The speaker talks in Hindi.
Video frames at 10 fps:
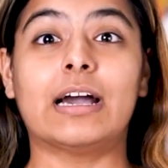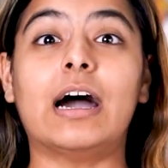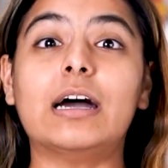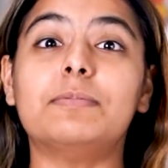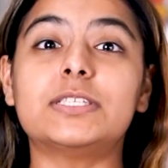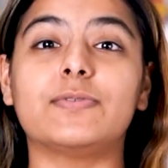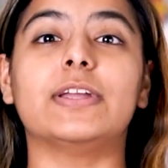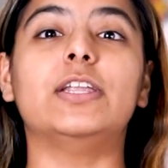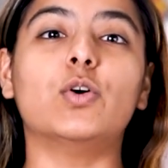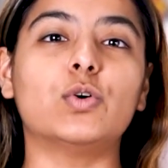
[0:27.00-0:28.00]
हाँ अब इस
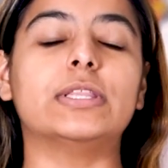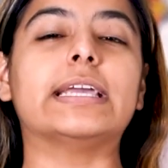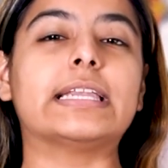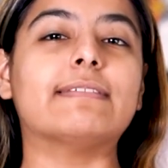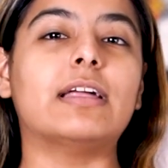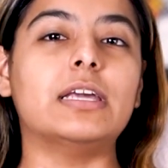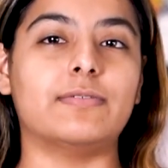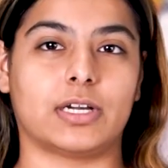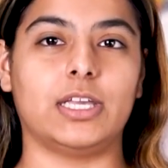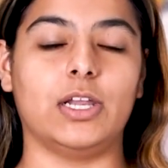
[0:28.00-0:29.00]
वीडियो को देखने वाले
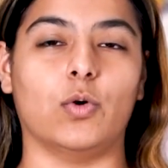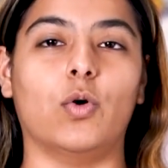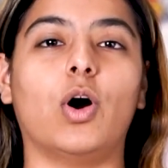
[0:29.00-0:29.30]
वकीलों